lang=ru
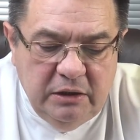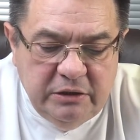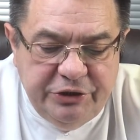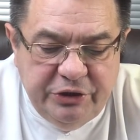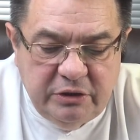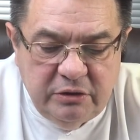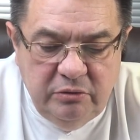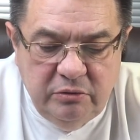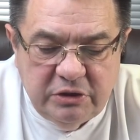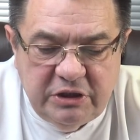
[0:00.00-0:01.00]
Значит,
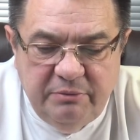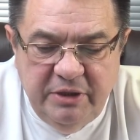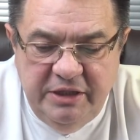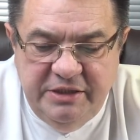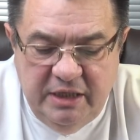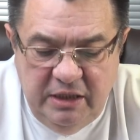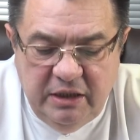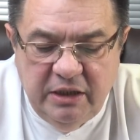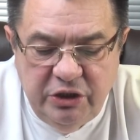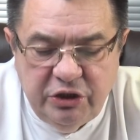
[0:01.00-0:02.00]
ну, самый идеальный,
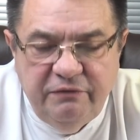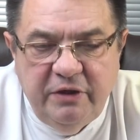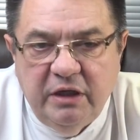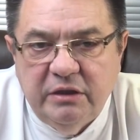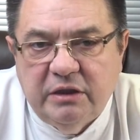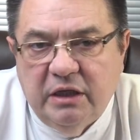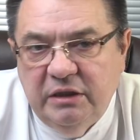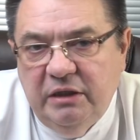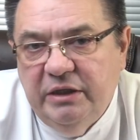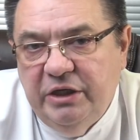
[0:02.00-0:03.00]
конечно, вариант,
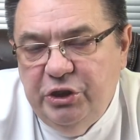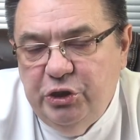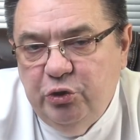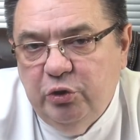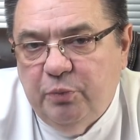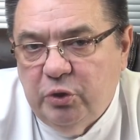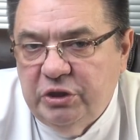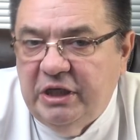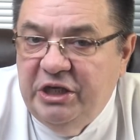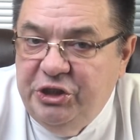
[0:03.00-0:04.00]
когда речь идет
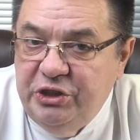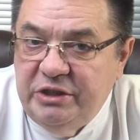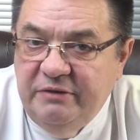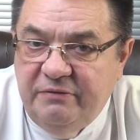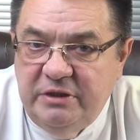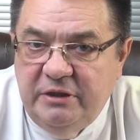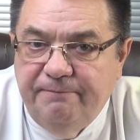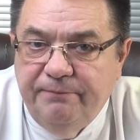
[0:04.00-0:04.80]
просто о чистой воде.